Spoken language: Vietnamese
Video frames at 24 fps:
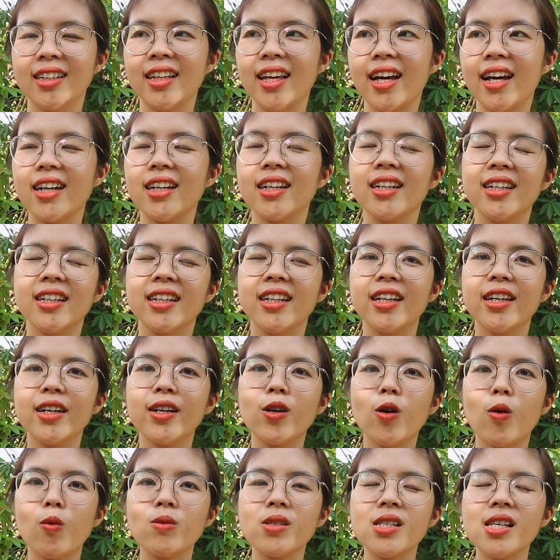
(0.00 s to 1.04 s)
Dạ
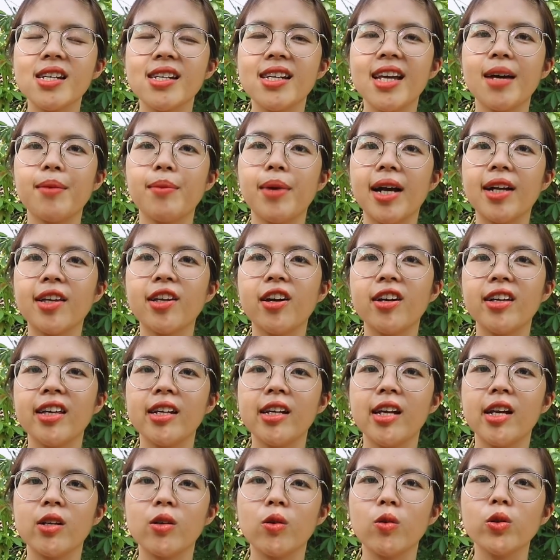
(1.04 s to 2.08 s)
Tiến cũng xin thay mặt cho
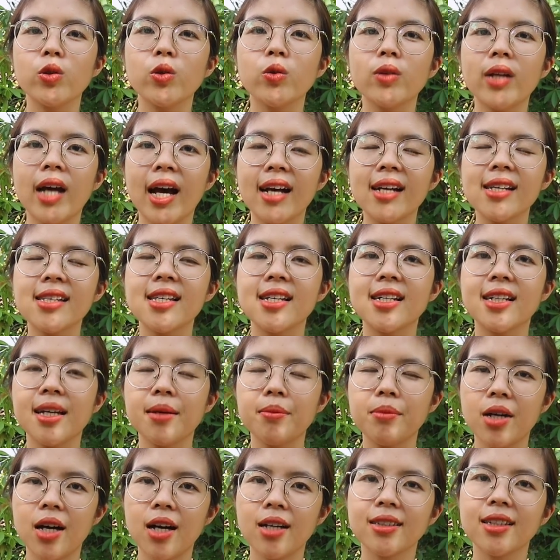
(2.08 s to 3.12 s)
gia đình của chú Thắng xin
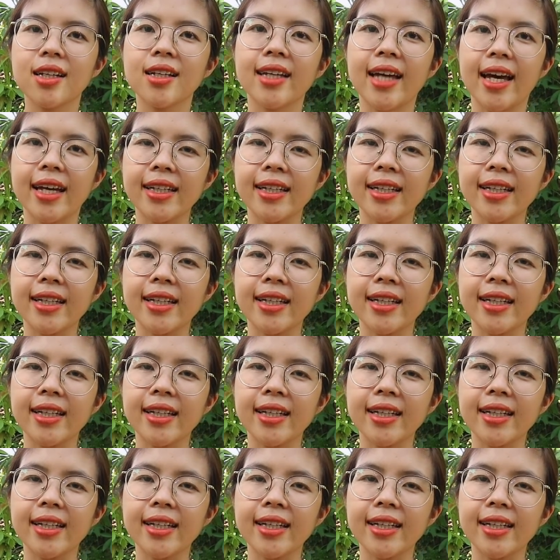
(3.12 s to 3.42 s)
cảm ơn tất